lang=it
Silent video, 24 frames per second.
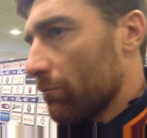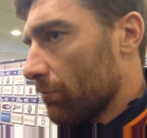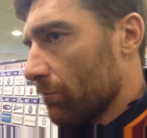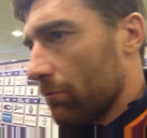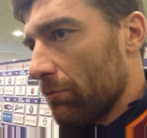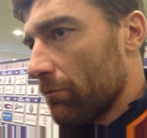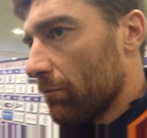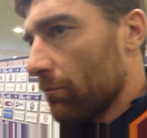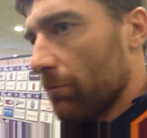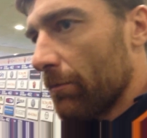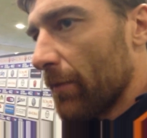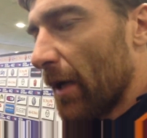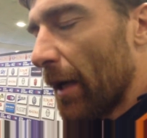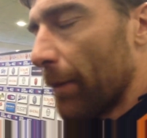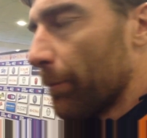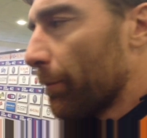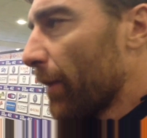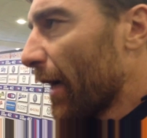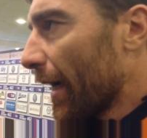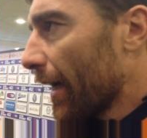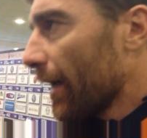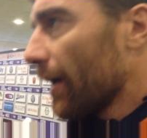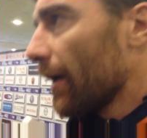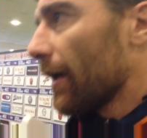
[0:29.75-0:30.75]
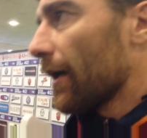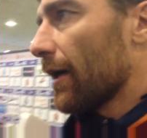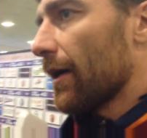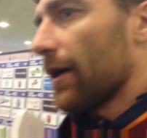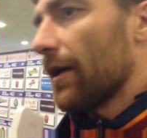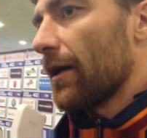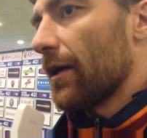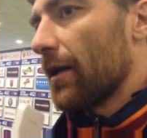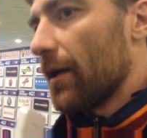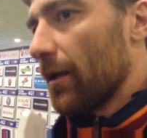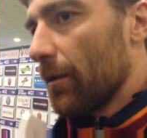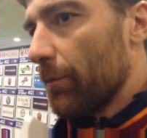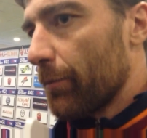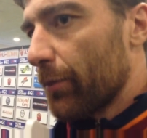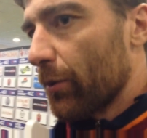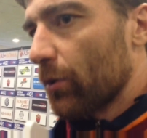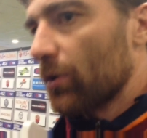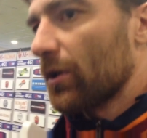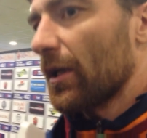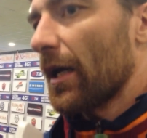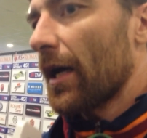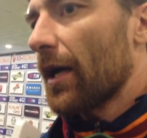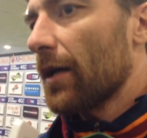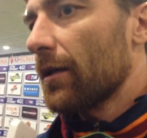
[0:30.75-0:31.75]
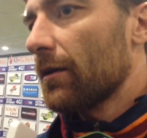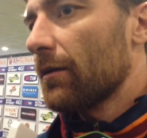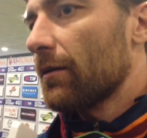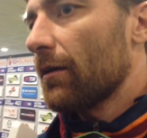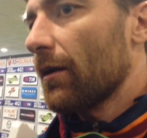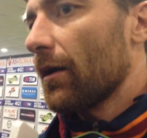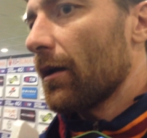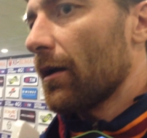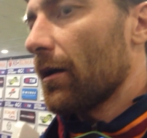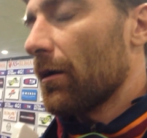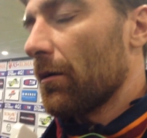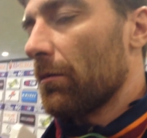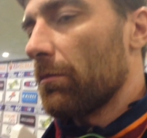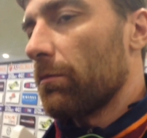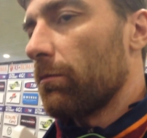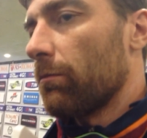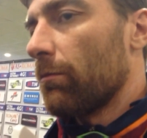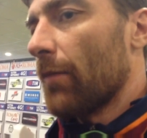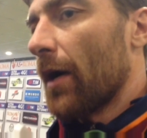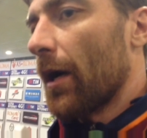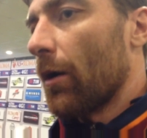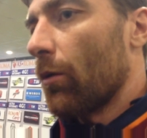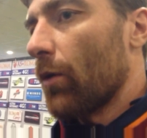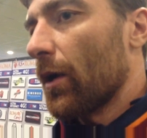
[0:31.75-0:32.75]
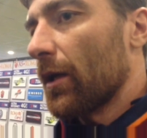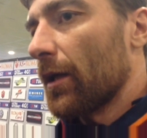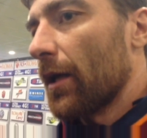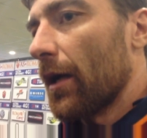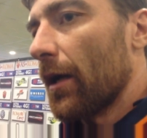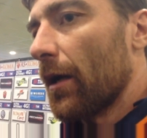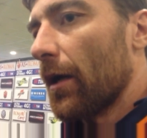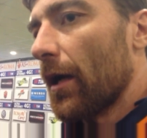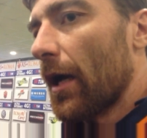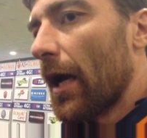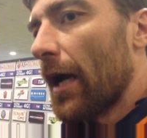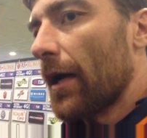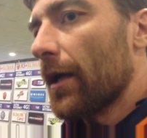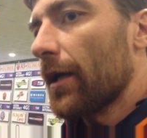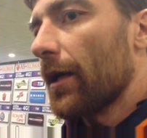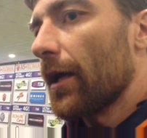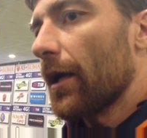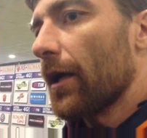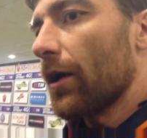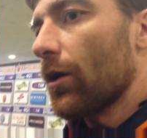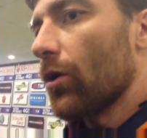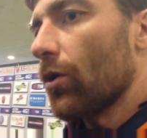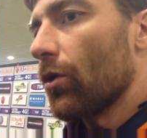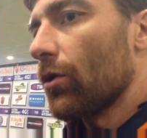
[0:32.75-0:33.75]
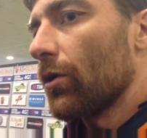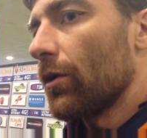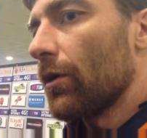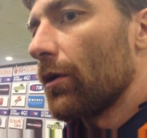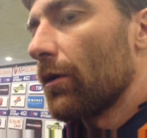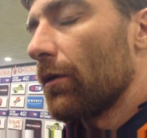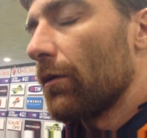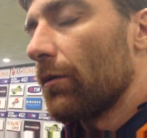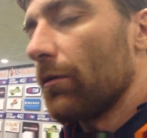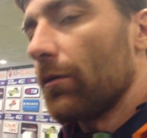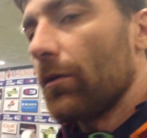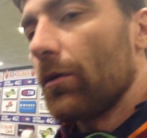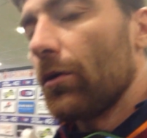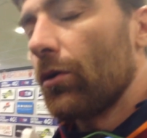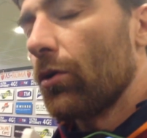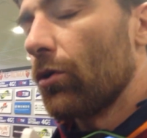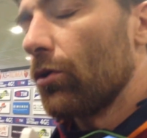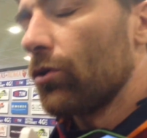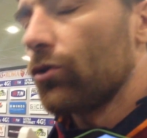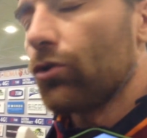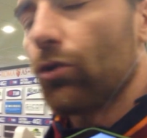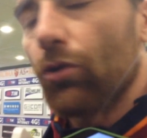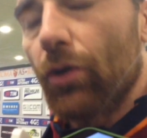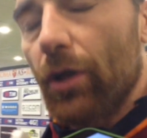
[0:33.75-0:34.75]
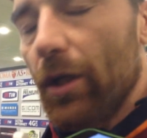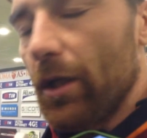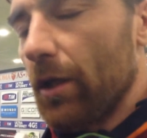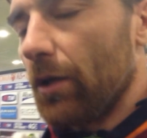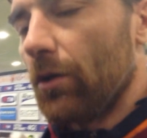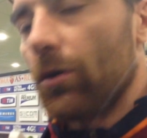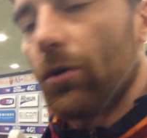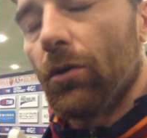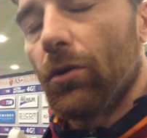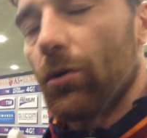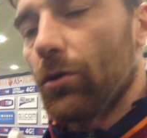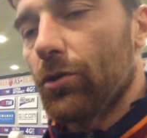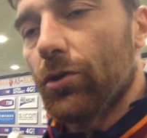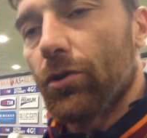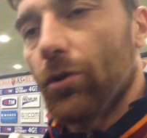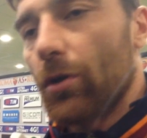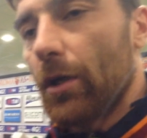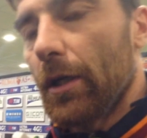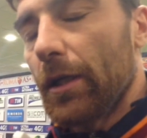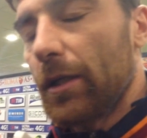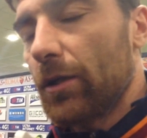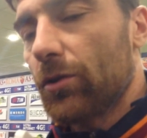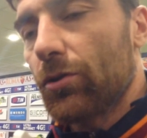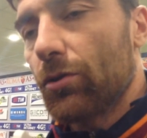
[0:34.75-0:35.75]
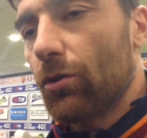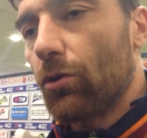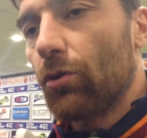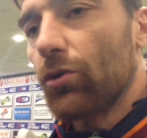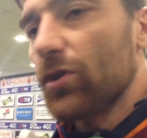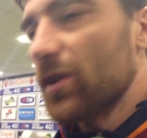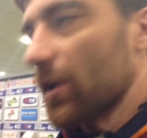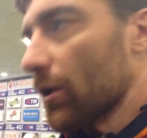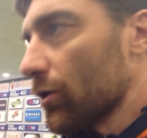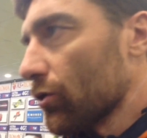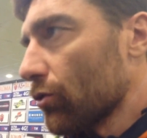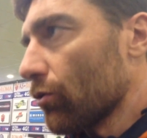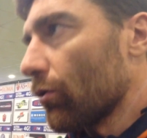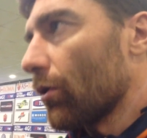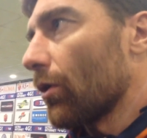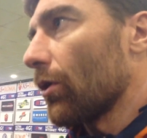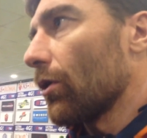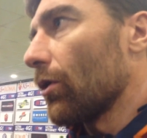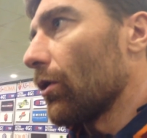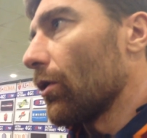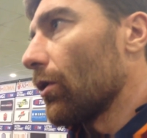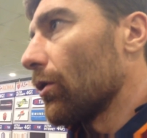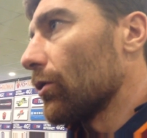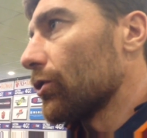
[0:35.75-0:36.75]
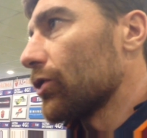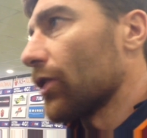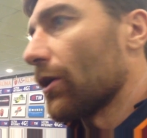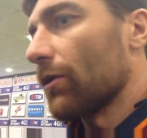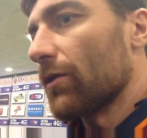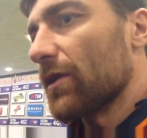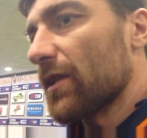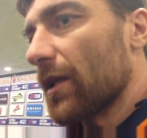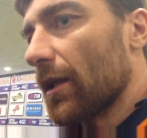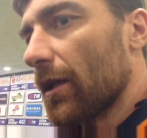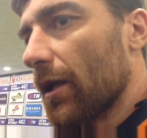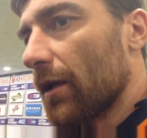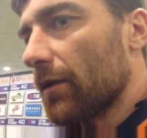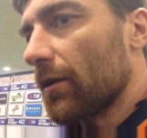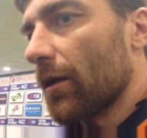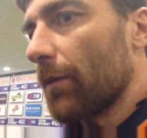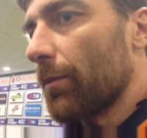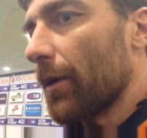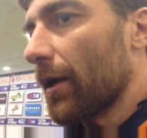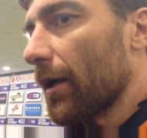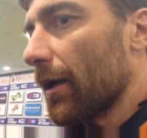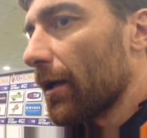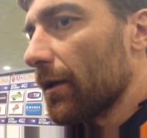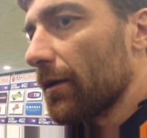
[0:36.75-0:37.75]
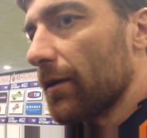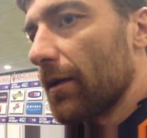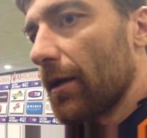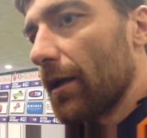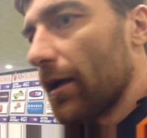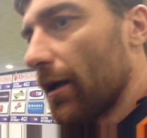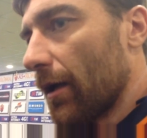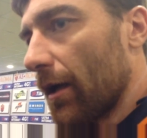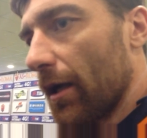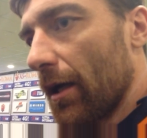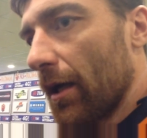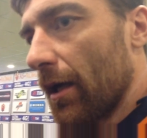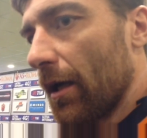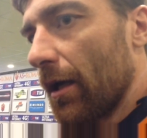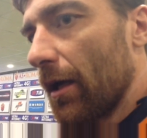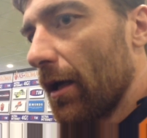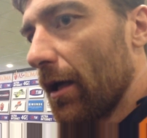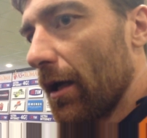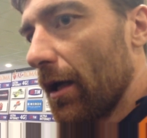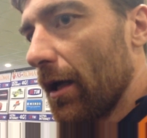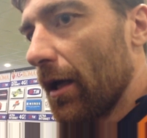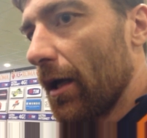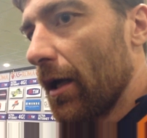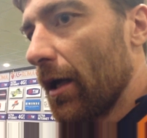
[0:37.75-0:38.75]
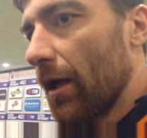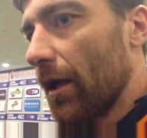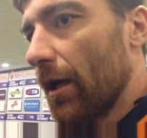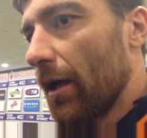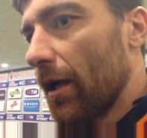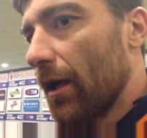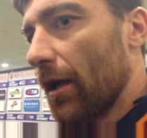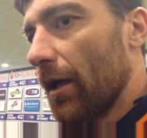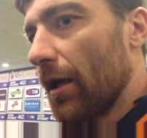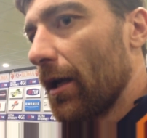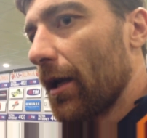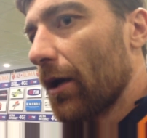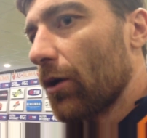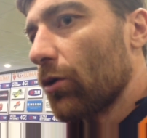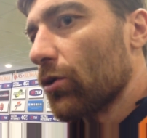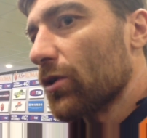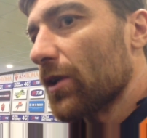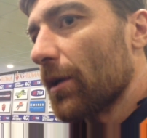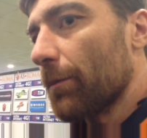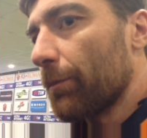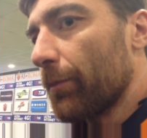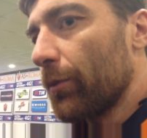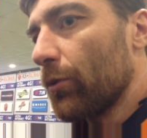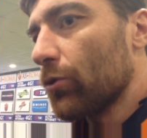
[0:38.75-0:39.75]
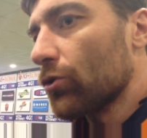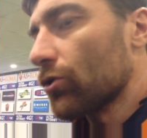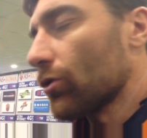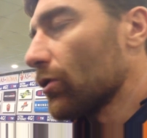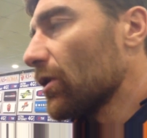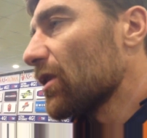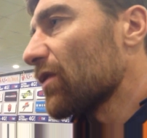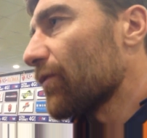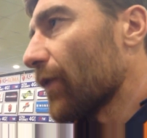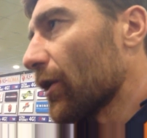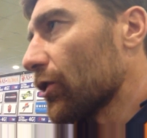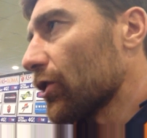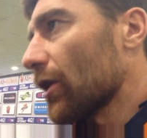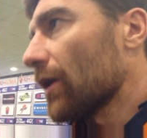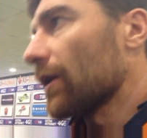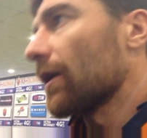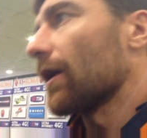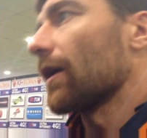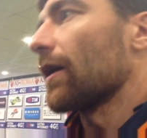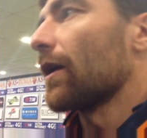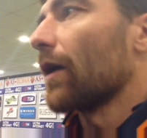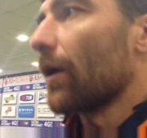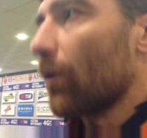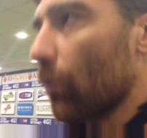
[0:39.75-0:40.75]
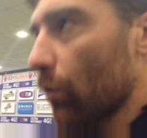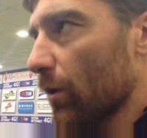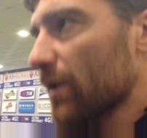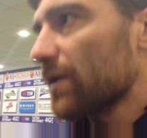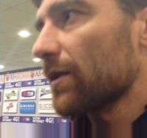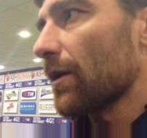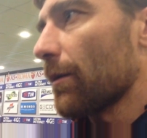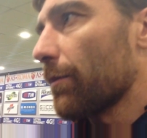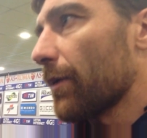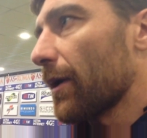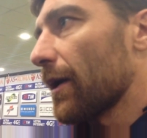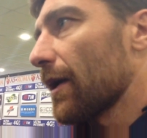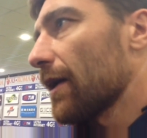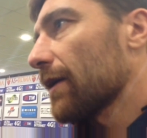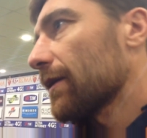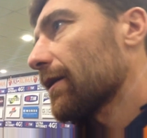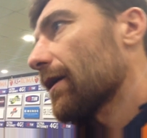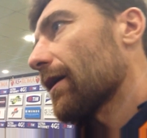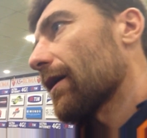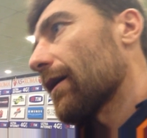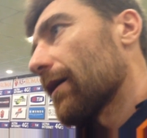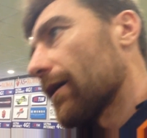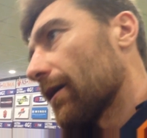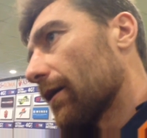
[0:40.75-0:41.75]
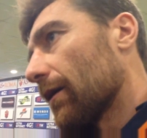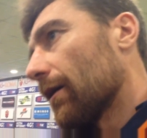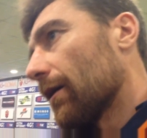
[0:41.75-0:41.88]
Mm, bella, importante, ma guarda, anche con, col Torino, non lo so, adesso col Sassuolo c'erano state altre parate e, e, la cosa più soddisfacente è che questa parata